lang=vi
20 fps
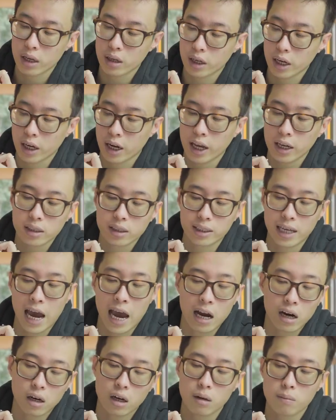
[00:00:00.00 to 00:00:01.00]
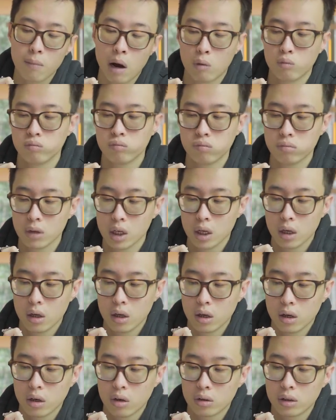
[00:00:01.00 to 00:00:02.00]
ta những cái nét sáng, nét bóng,
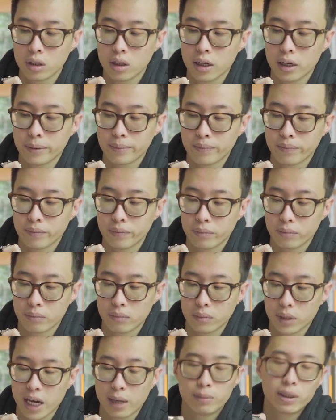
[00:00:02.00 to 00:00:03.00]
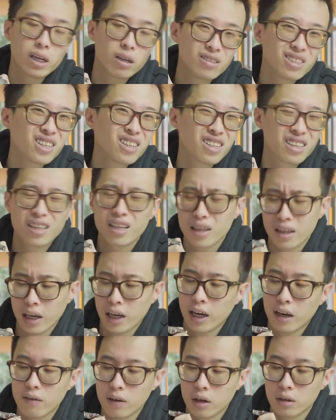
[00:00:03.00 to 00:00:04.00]
nó rất là cảm giác nó rất là tinh
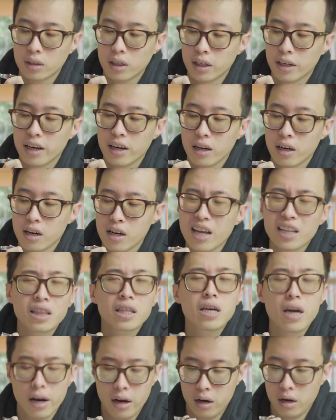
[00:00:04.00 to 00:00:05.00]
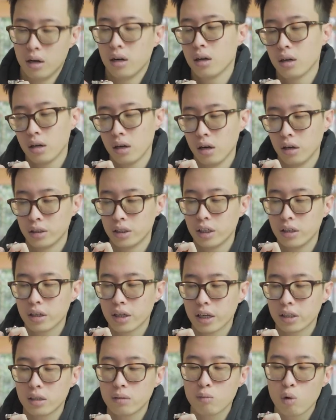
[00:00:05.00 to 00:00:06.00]
tế và nó rất là đắt tiền ở trên
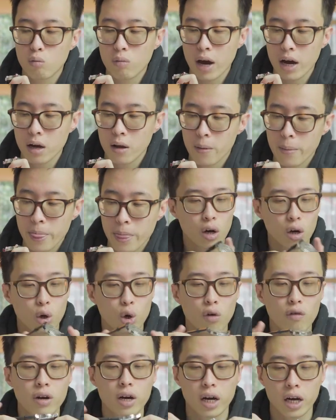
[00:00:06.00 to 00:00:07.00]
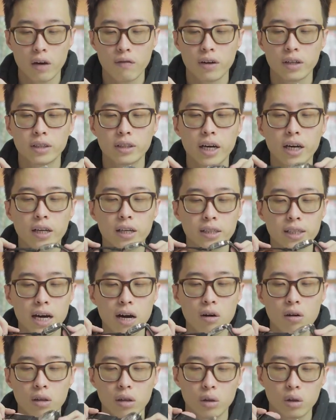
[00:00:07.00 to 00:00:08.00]
những cái chiếc Mont Blanc. Đối với cả cái phần dây thì
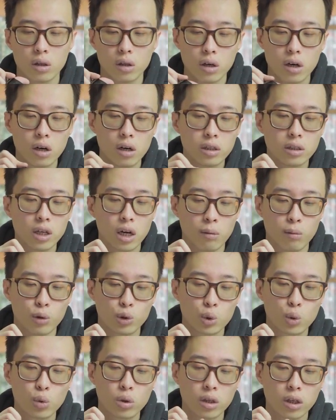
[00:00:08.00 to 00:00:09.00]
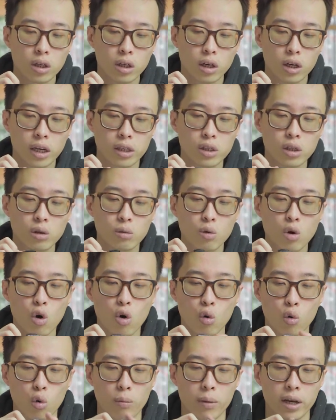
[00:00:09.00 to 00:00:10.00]
sao? Hơi dở một chút thì cái chiếc đồng
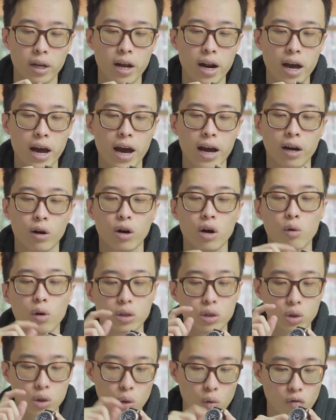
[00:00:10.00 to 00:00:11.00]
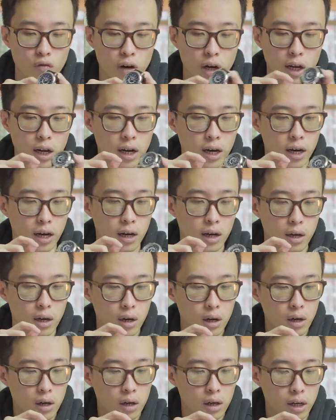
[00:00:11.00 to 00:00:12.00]
hồ của mình đã là hàng đã qua sử dụng, vậy nên là
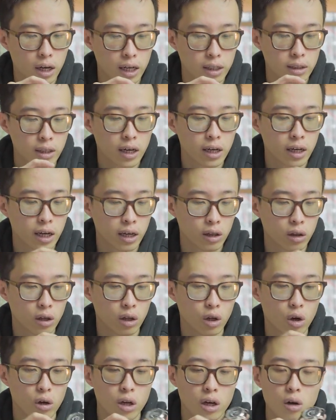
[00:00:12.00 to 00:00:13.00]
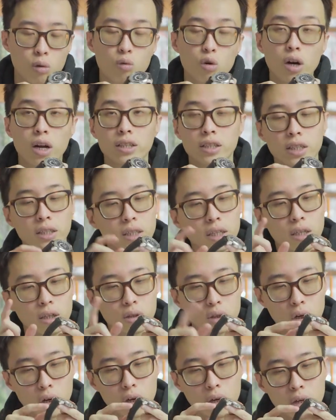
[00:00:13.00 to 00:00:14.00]
cái dây này thì nó đã không còn là dây zin
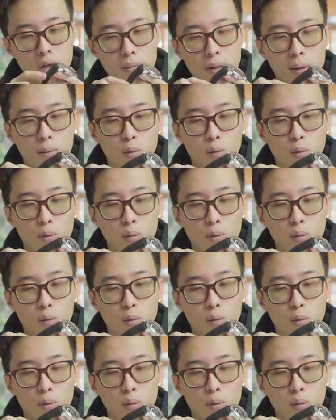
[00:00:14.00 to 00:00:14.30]
nữa rồi. Nhưng